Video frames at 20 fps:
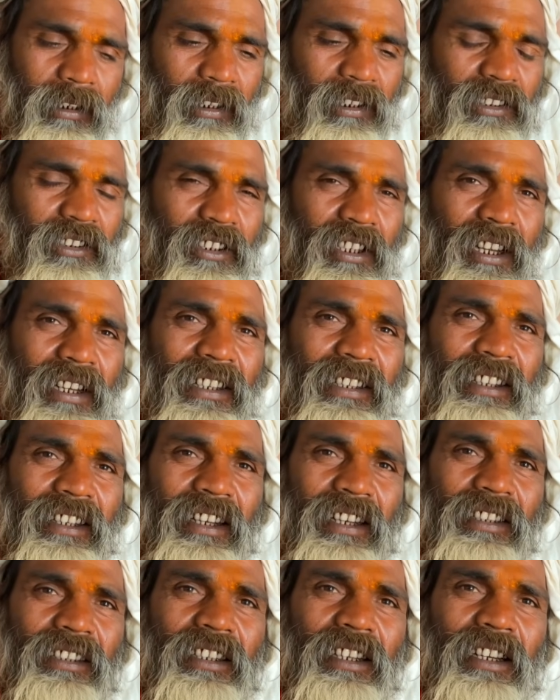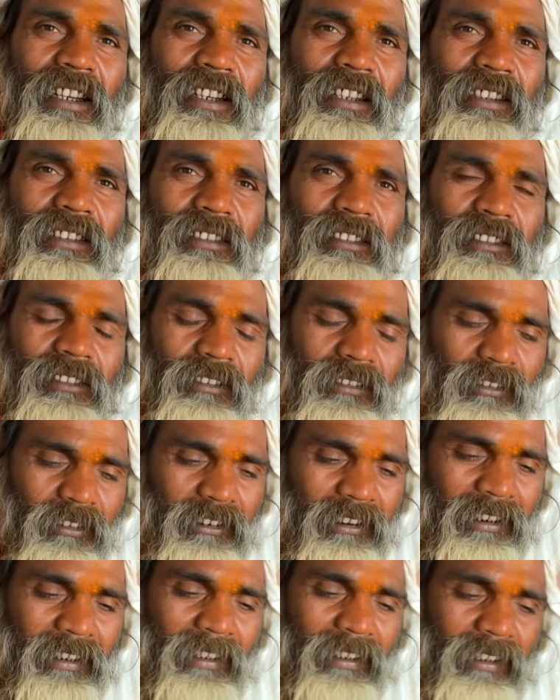इंसान के अंदर
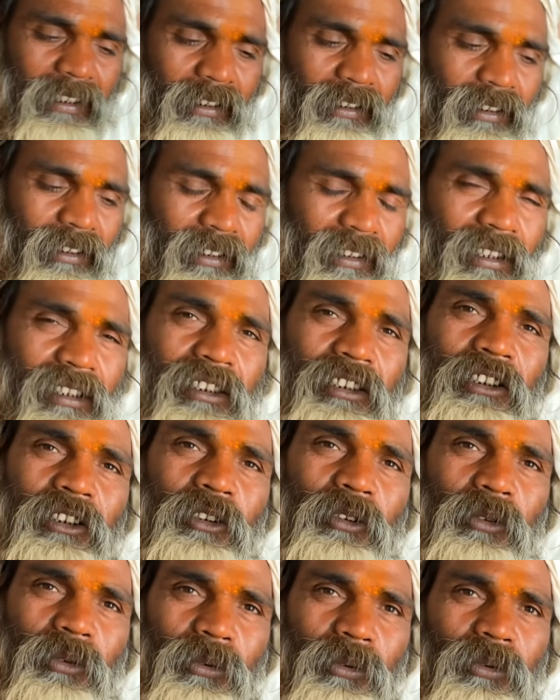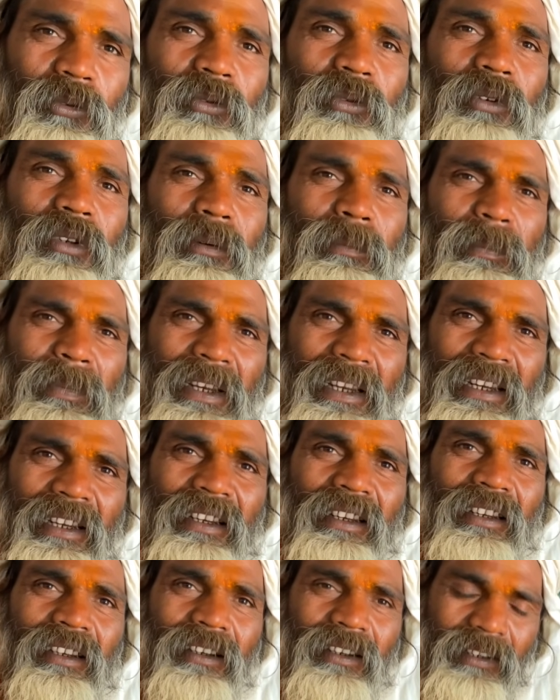जे तू और
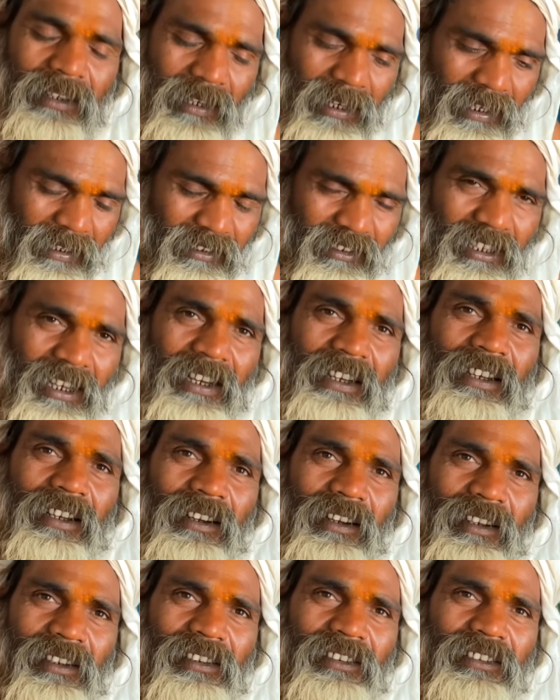मैं हट जाएगा